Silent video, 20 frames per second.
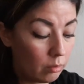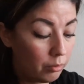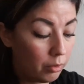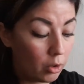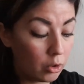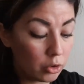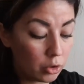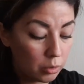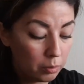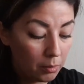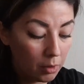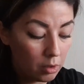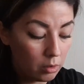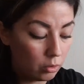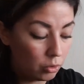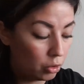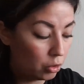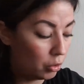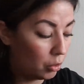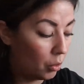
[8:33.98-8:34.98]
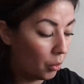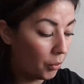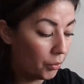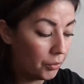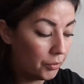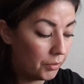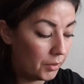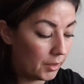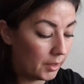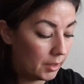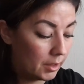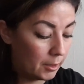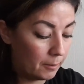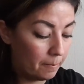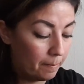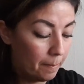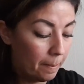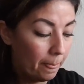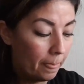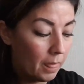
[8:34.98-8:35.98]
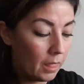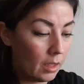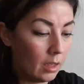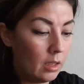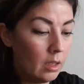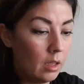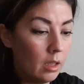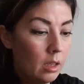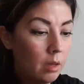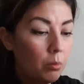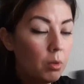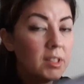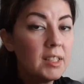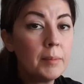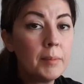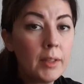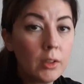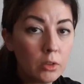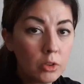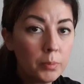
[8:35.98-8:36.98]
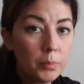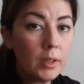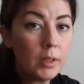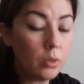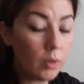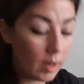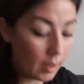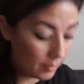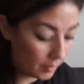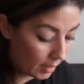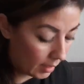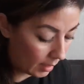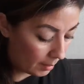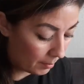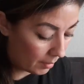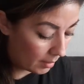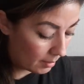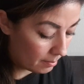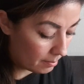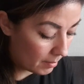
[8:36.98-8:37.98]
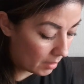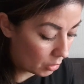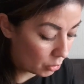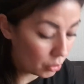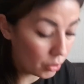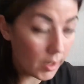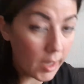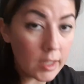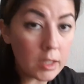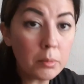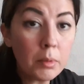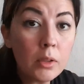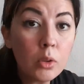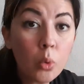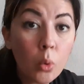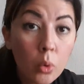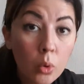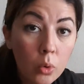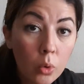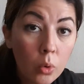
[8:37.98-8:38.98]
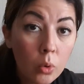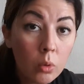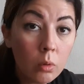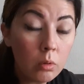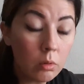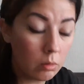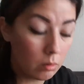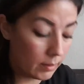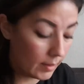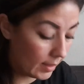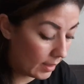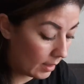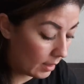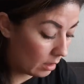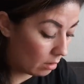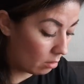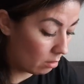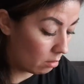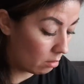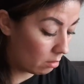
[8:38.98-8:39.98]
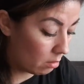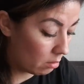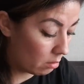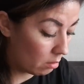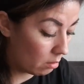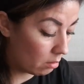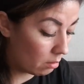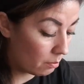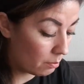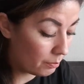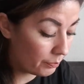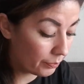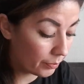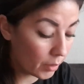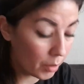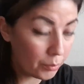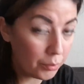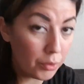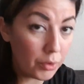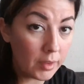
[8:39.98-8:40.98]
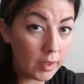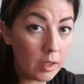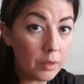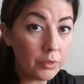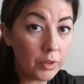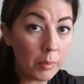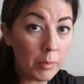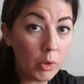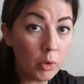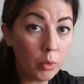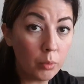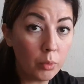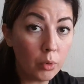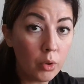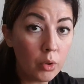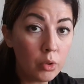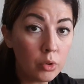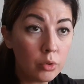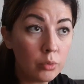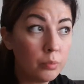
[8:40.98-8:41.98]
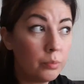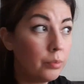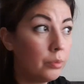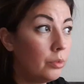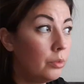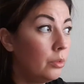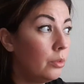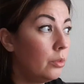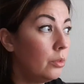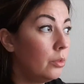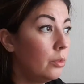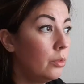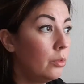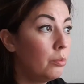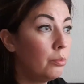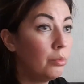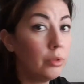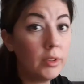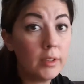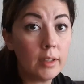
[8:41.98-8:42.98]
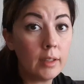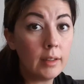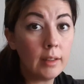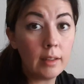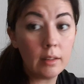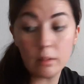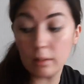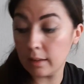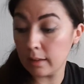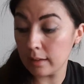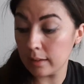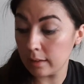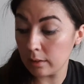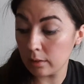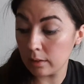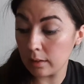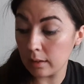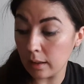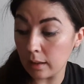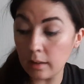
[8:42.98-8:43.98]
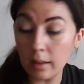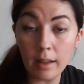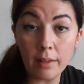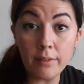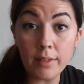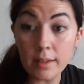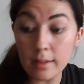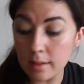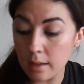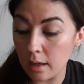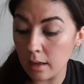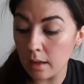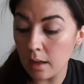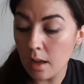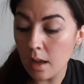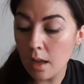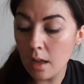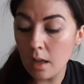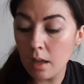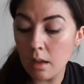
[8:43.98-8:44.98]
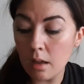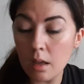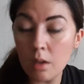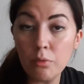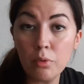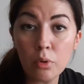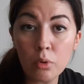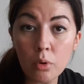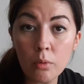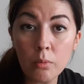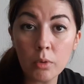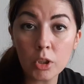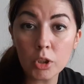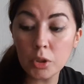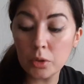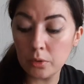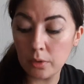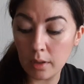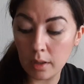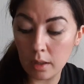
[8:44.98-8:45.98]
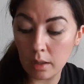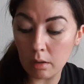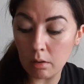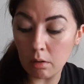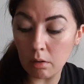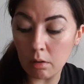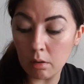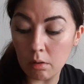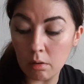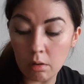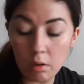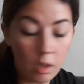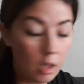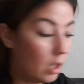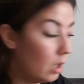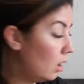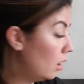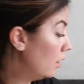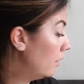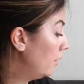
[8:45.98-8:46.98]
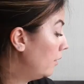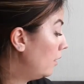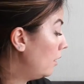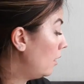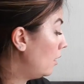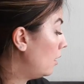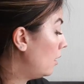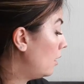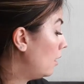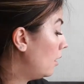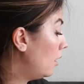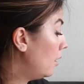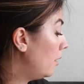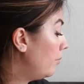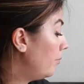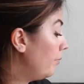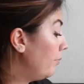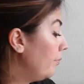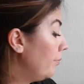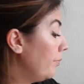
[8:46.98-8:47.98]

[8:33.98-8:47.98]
franchement, je revis. Moi, ça ne me dérange pas de laver à la main. Mais je gaspille trop d'eau. Et euh, plus tu es une famille nombreuse, plus, plus tu as, de la vaisselle. Et vu que moi, je fais euh, des,